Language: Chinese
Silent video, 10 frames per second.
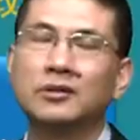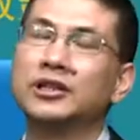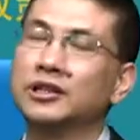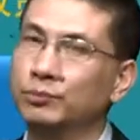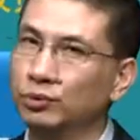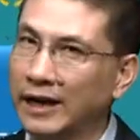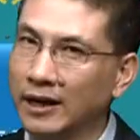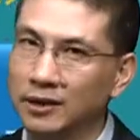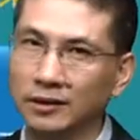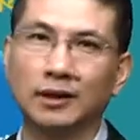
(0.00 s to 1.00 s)
这是不太
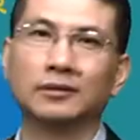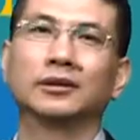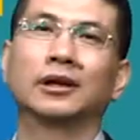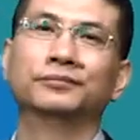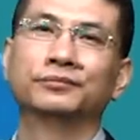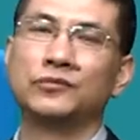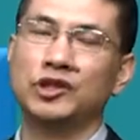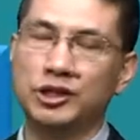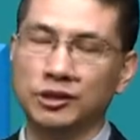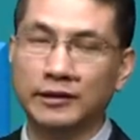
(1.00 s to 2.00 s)
可能的，
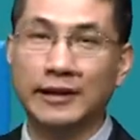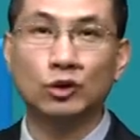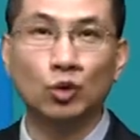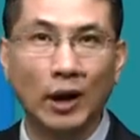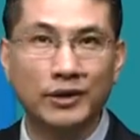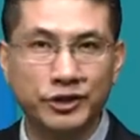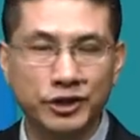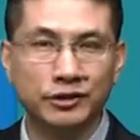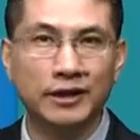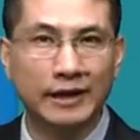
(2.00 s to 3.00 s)
你只能在短
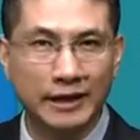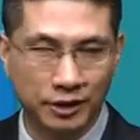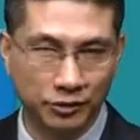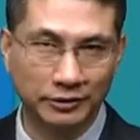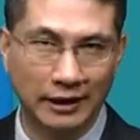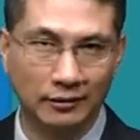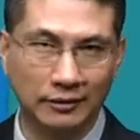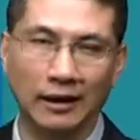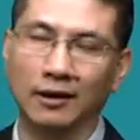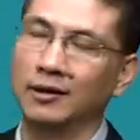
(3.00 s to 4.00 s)
期之内来使用它
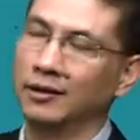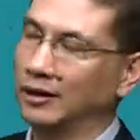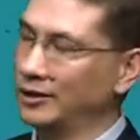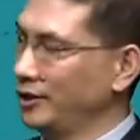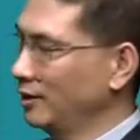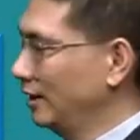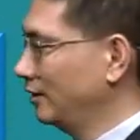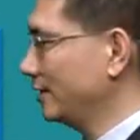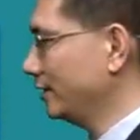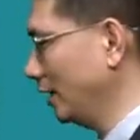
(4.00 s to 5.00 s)
啊。那接着看
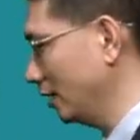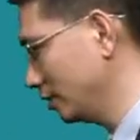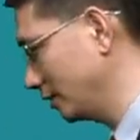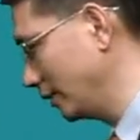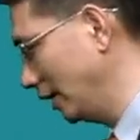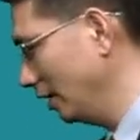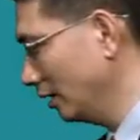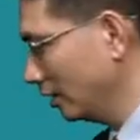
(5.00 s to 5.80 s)
第四个是谁呢？